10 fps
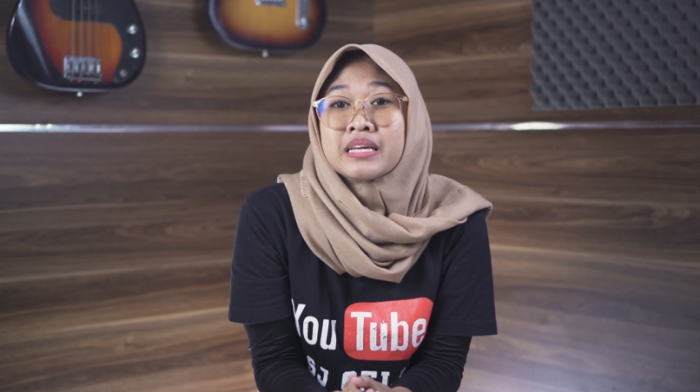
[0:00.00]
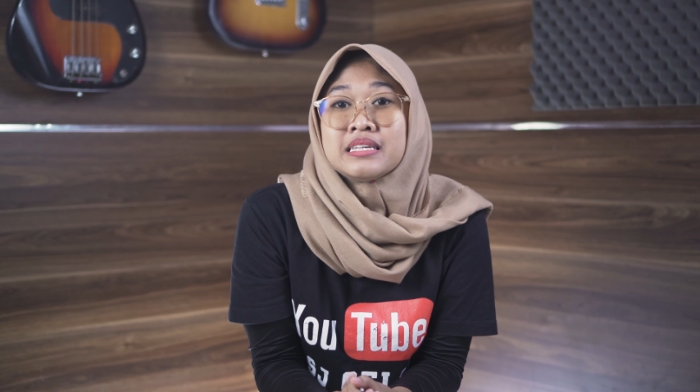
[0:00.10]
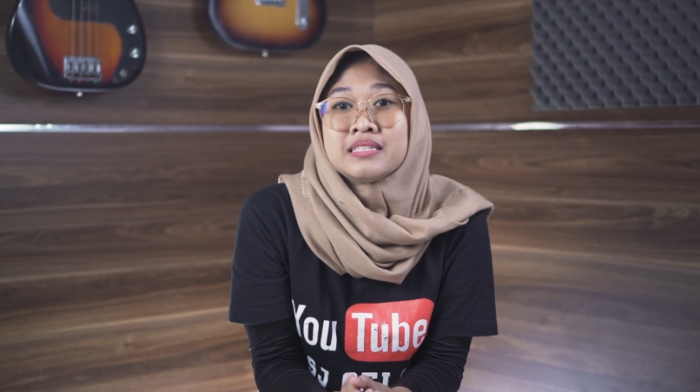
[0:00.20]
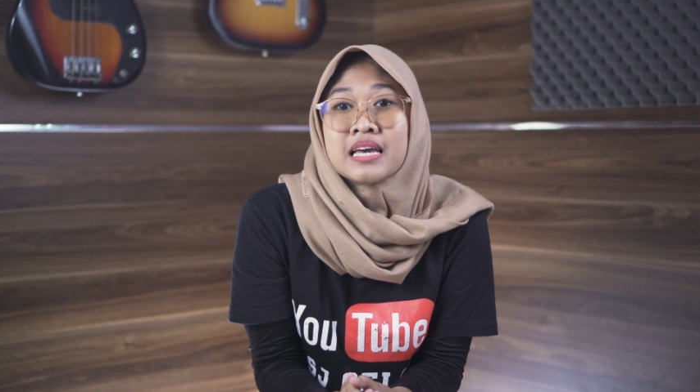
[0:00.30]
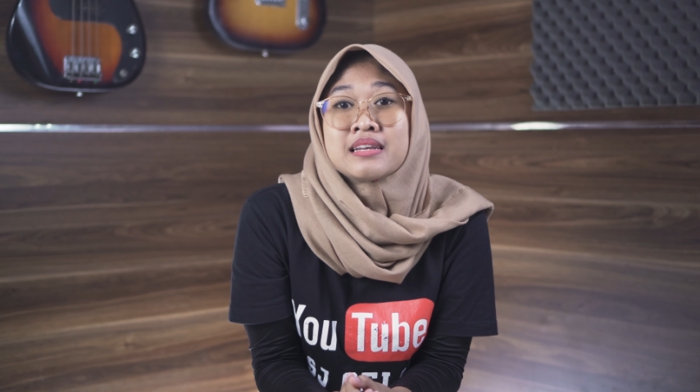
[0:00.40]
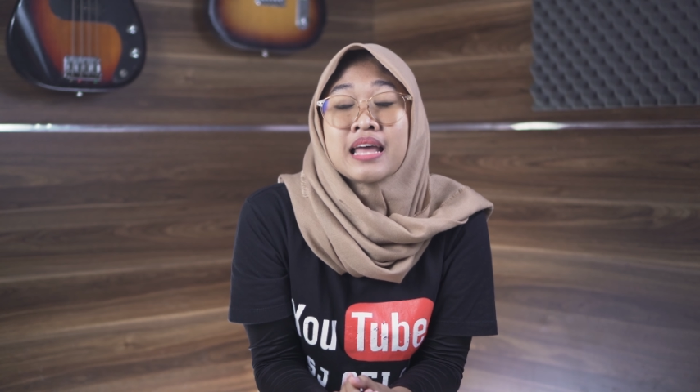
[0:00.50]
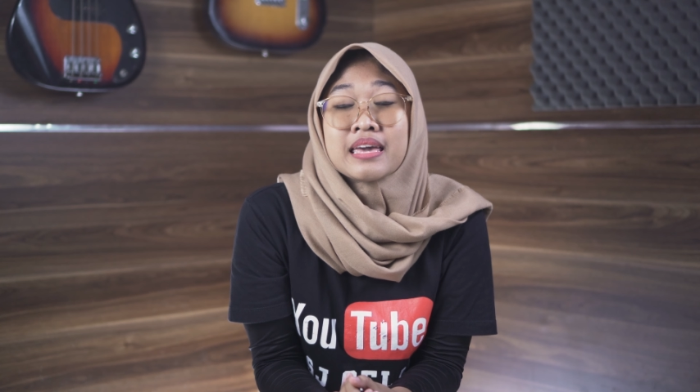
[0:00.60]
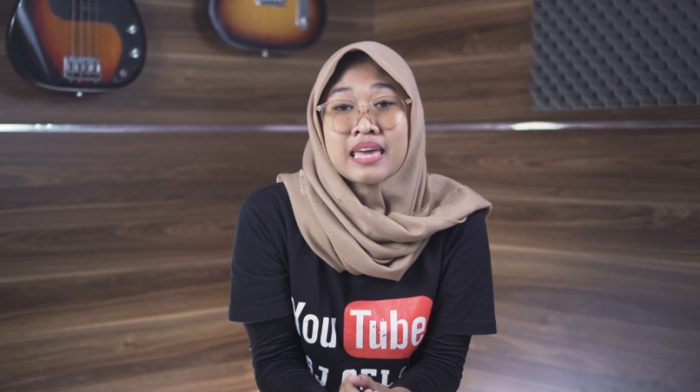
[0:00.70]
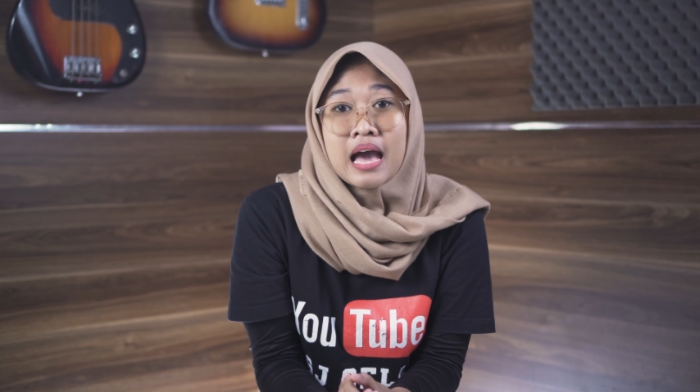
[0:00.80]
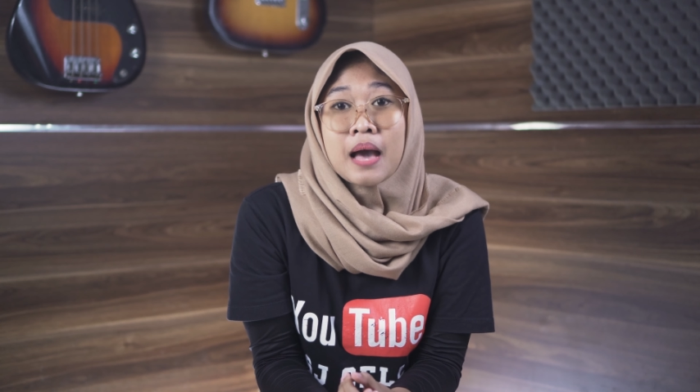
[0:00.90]
pengisian
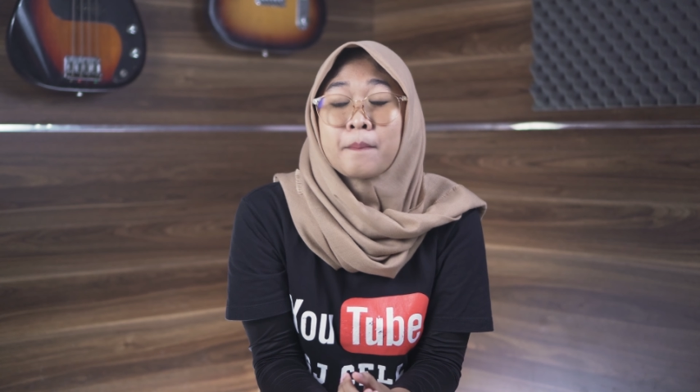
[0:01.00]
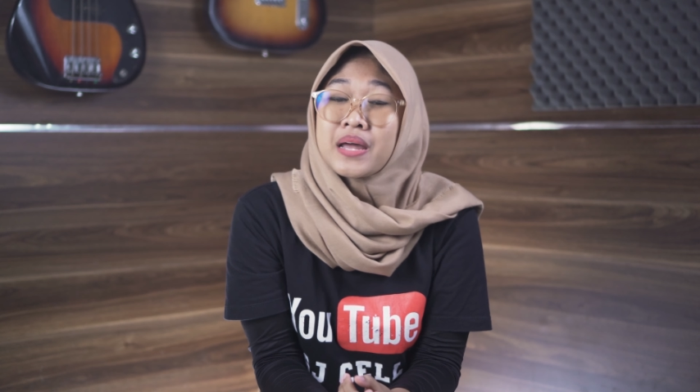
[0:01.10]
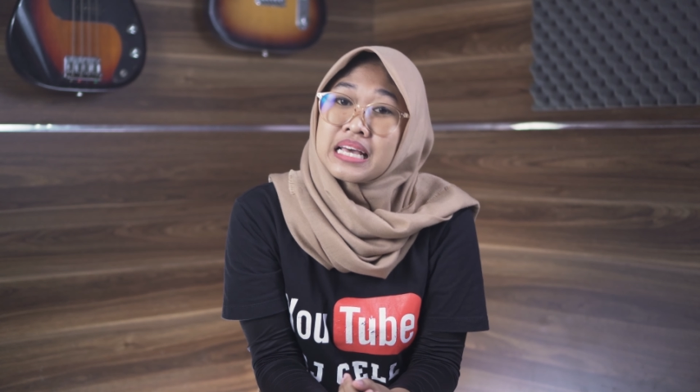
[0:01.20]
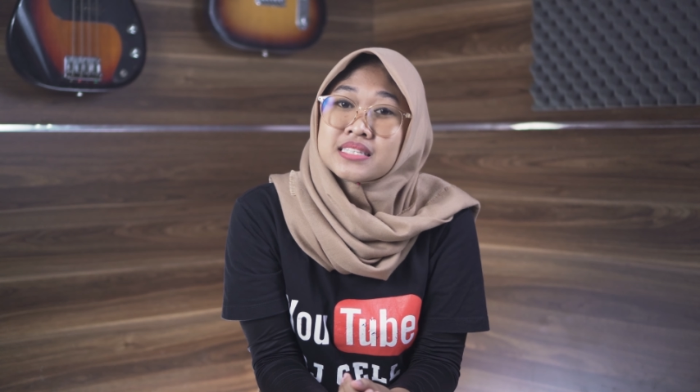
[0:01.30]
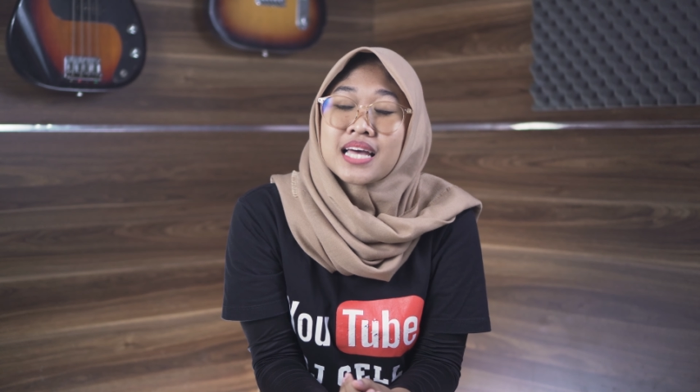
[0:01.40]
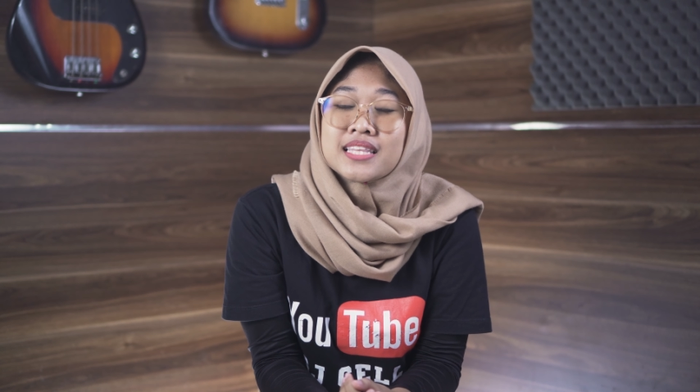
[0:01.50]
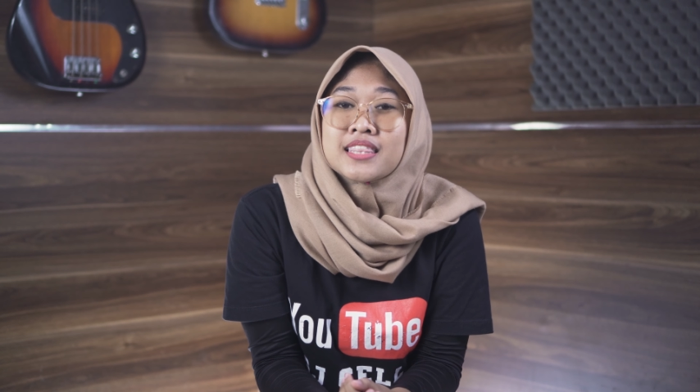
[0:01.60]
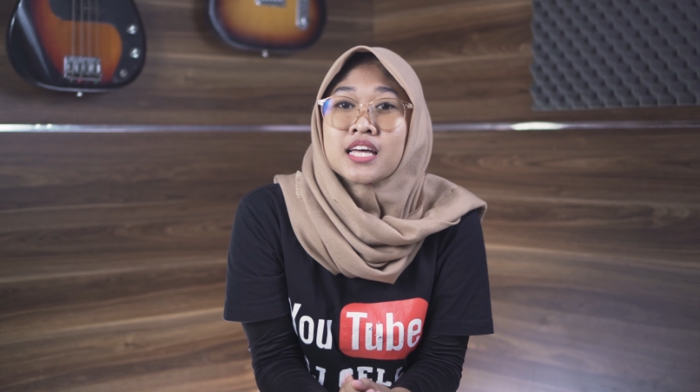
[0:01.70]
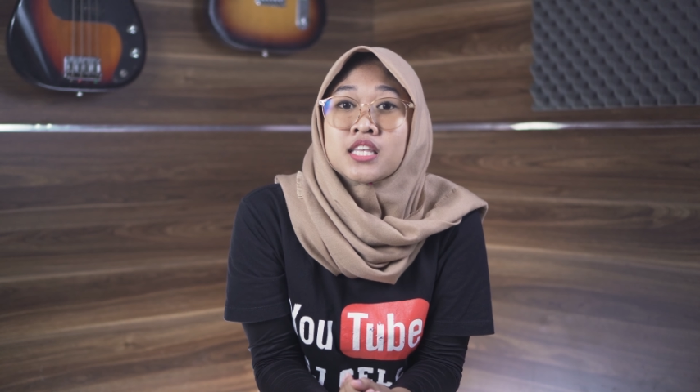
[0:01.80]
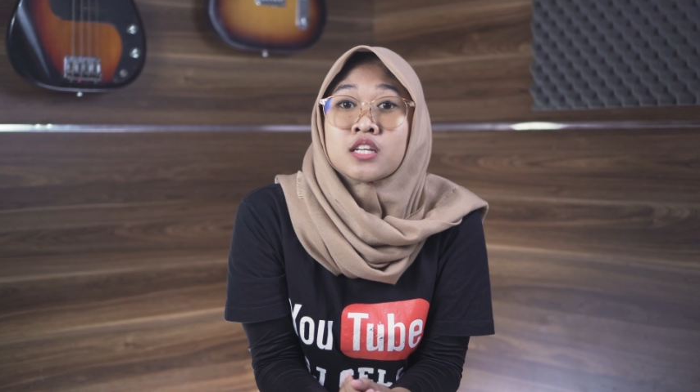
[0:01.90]
daya pada saat
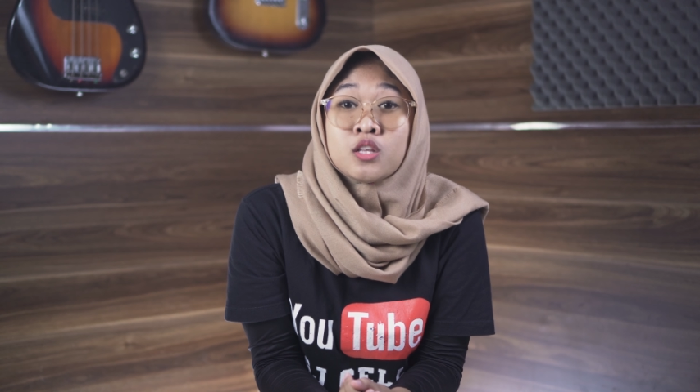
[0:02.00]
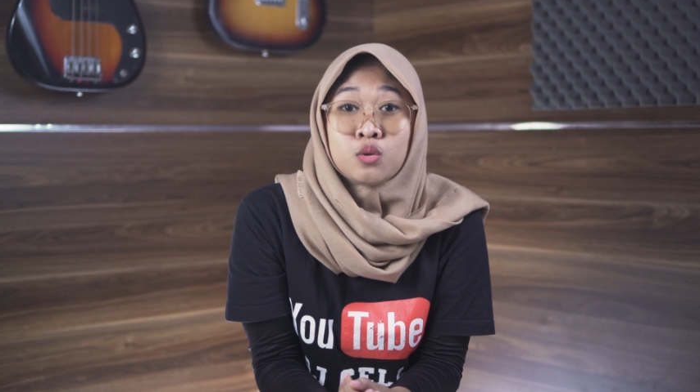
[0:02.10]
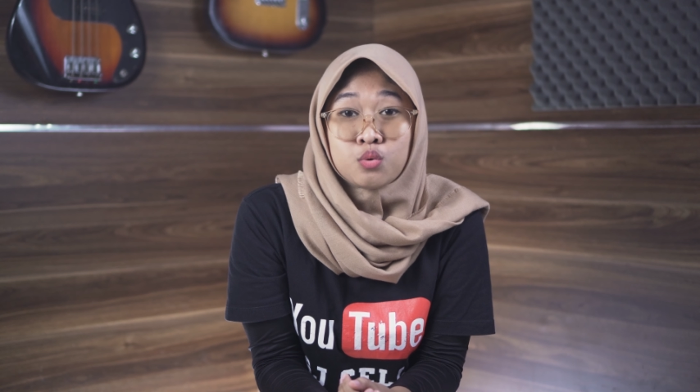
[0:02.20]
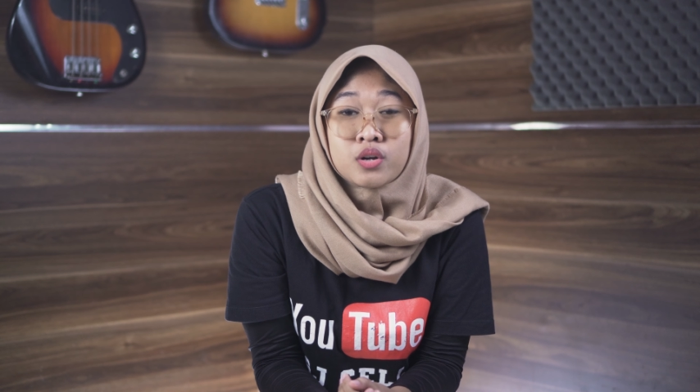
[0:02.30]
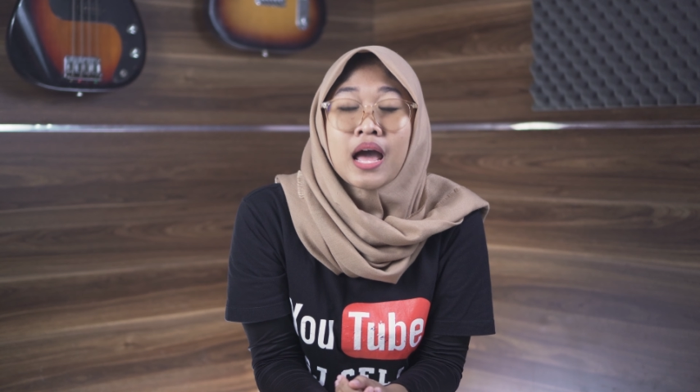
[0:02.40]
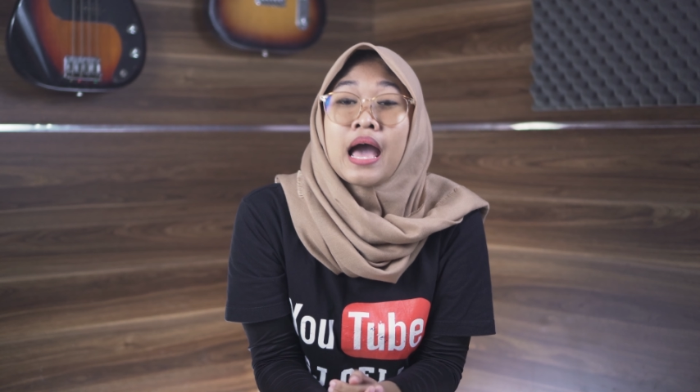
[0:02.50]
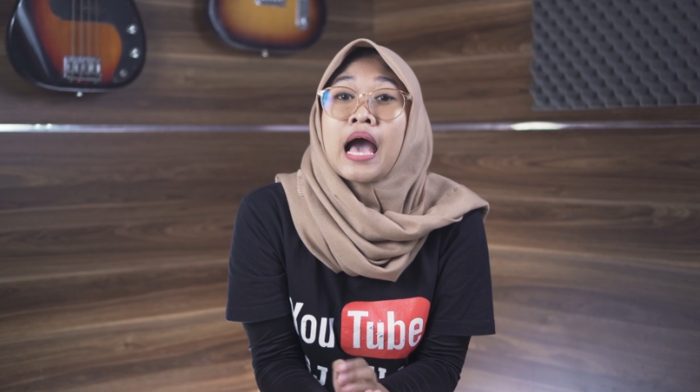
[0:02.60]
kita tertidur